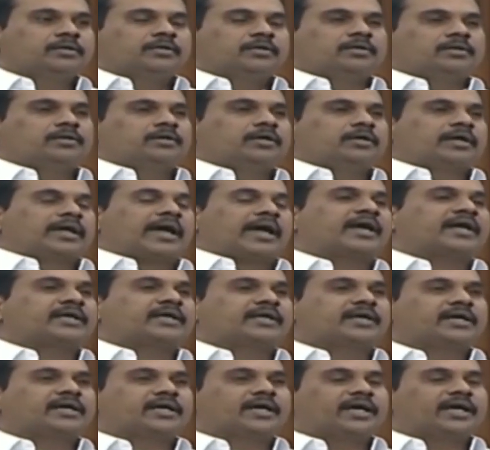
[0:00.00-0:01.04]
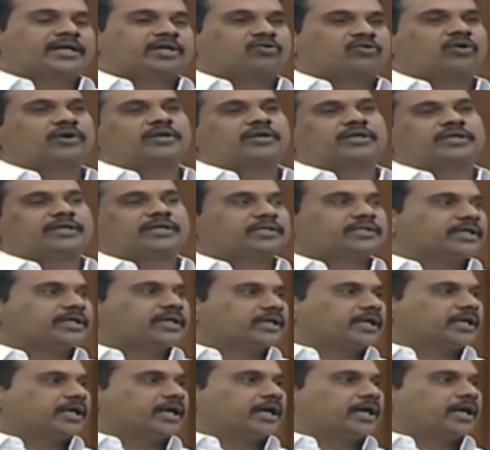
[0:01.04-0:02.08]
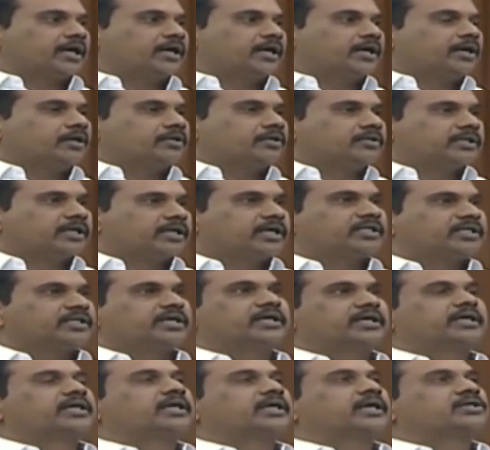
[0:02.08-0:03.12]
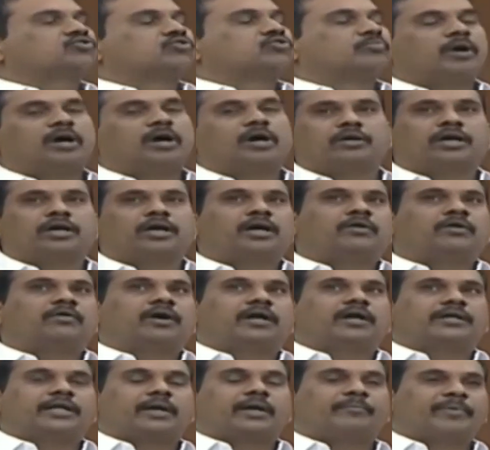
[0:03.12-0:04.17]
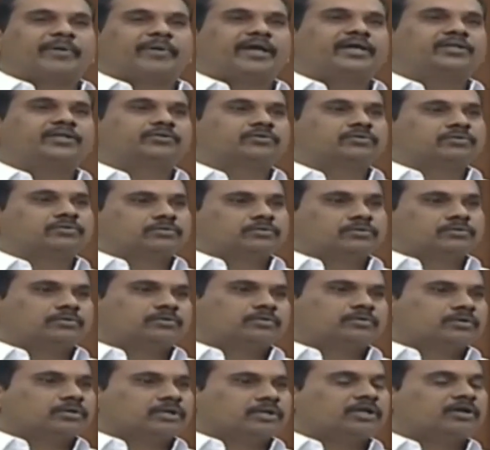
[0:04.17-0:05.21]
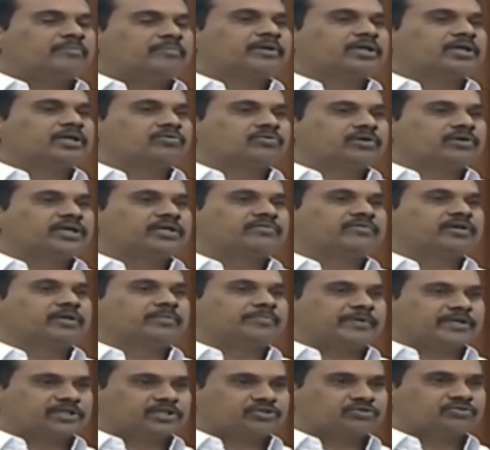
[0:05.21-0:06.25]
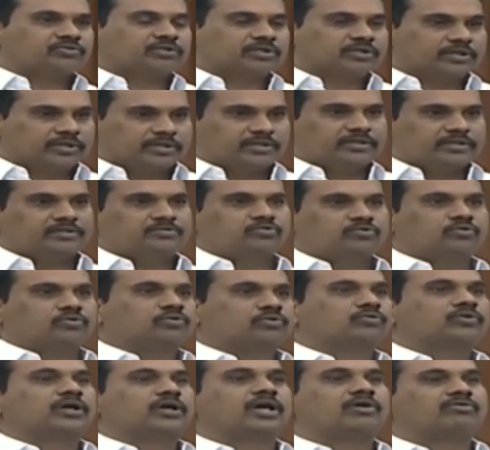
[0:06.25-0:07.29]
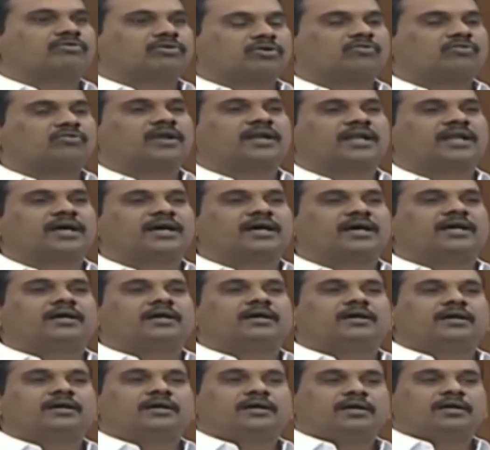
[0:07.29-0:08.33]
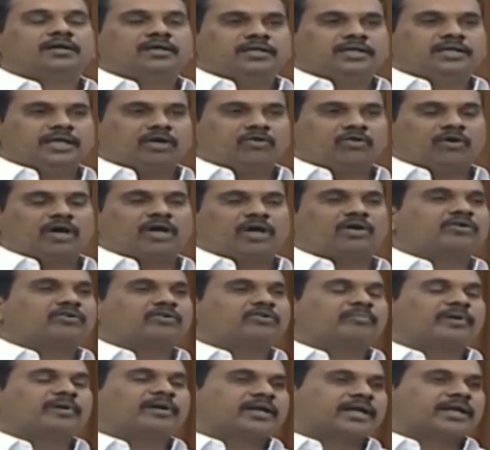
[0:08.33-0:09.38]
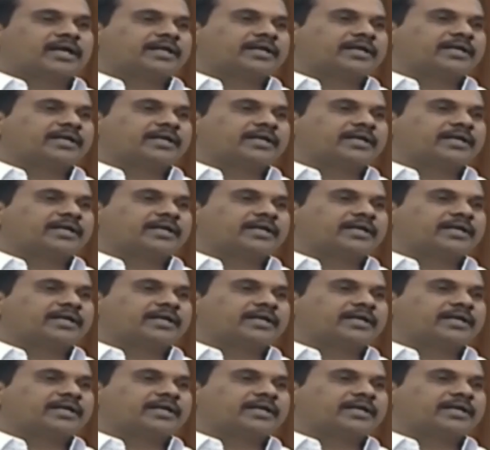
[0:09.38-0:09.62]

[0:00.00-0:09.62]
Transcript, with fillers: కాకినాడ హెడ్ క్వార్టర్కి దగ్గర దగ్గర దగ్గరగా సుమారుగా ఒక డెబ్బై ఐదు కిలోమీటర్లు ఉండేటువంటి పరిస్థితి ఉంది దూరంగా ఉండడం వల్ల ఈ గోకవరం మండలాన్ని